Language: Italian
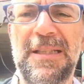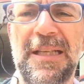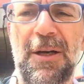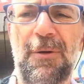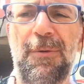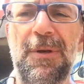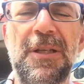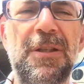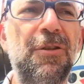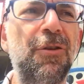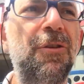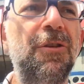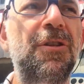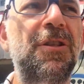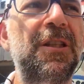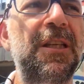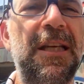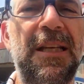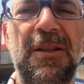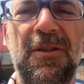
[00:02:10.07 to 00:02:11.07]
sia questo il
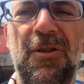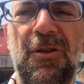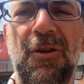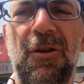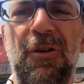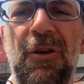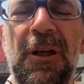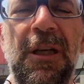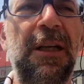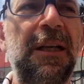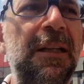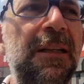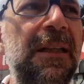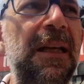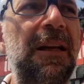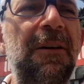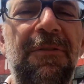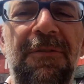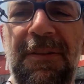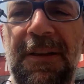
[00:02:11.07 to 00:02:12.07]
senso
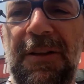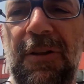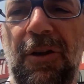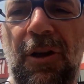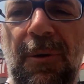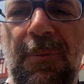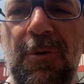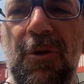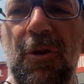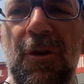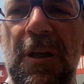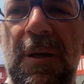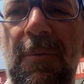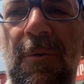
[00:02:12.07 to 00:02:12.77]
dell'affetto che bisogna